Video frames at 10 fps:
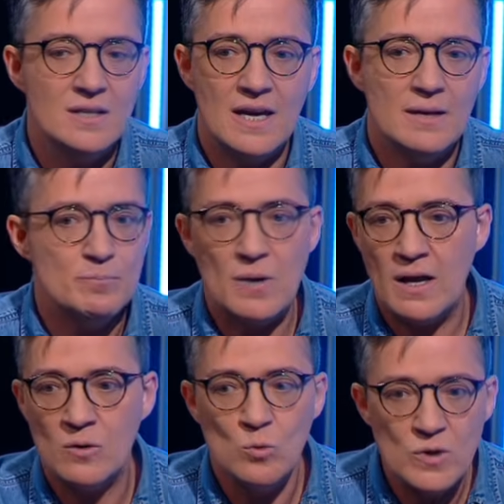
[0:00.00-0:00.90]
que
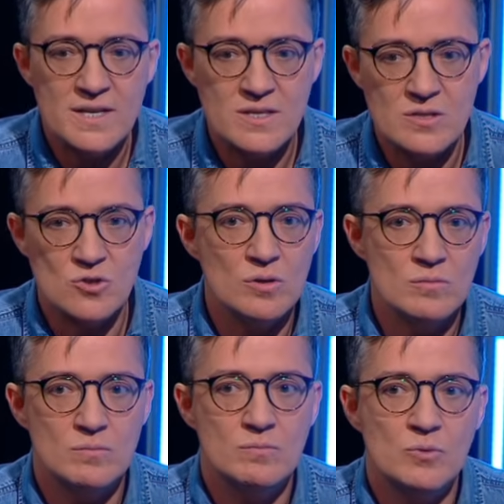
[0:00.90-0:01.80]
algunas
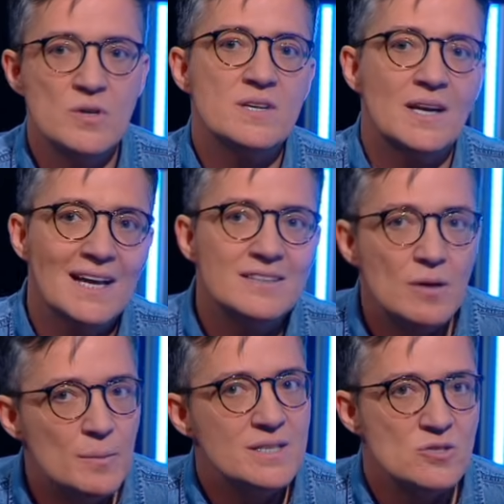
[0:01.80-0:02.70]
son, pueden ser
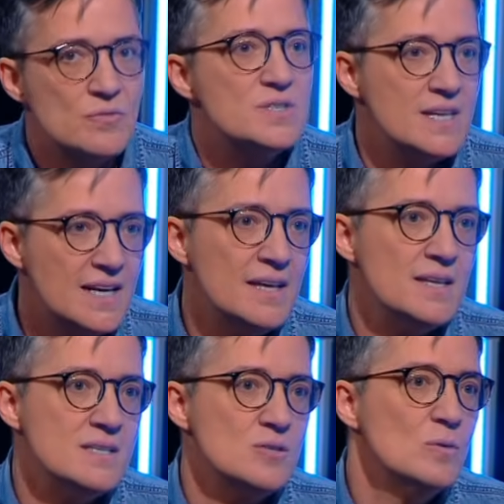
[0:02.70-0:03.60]
relativamente
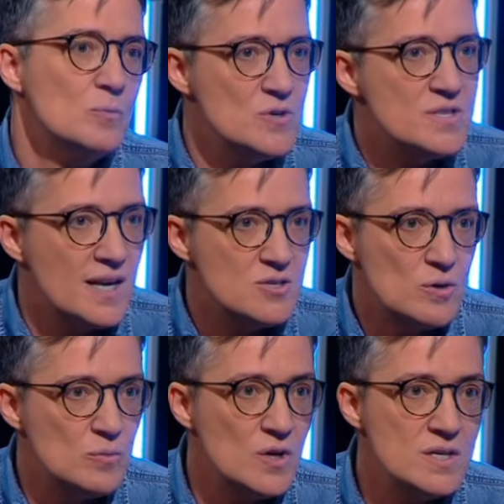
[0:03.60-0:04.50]
sofisticadas, como pueden ser las
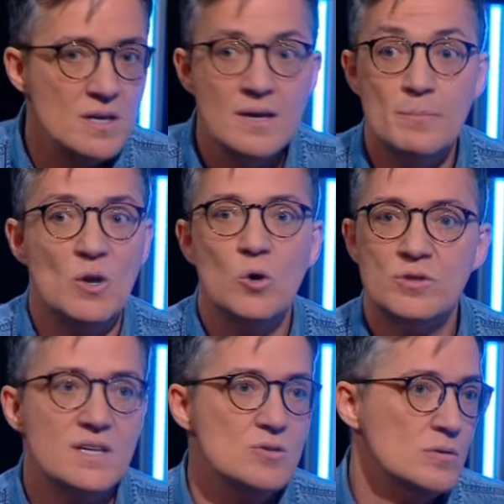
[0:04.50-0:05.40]
hormonas, pero
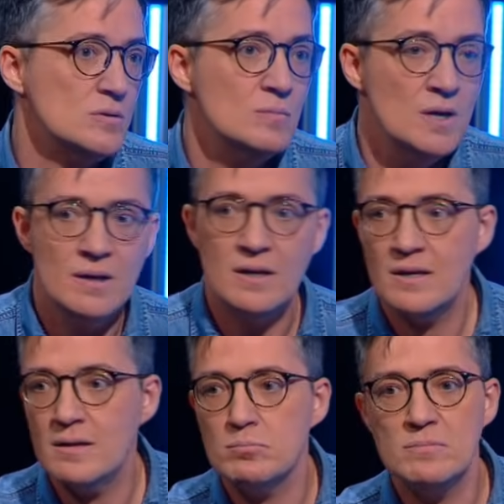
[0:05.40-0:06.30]
otras son,
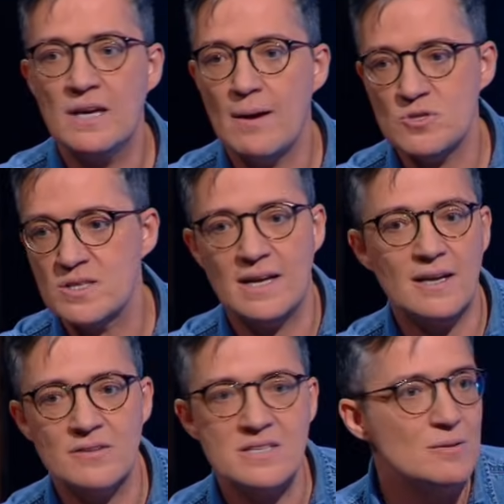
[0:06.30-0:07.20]
eh, digamos que están
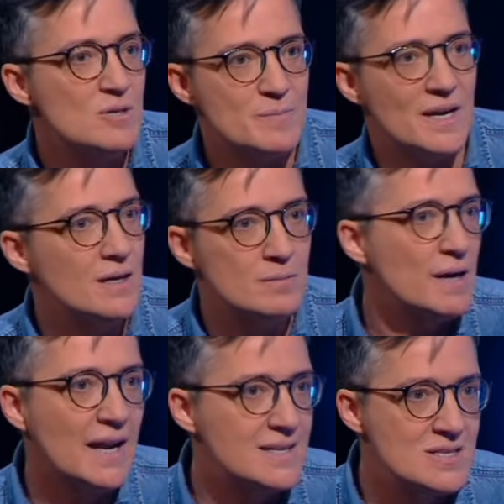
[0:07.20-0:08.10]
accesibles para,
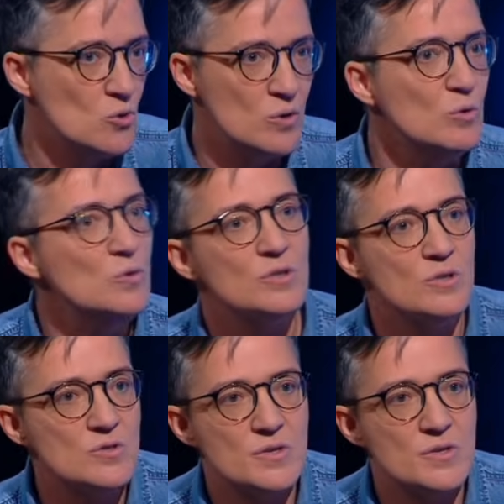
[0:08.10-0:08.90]
casi todo el mundo, ¿no?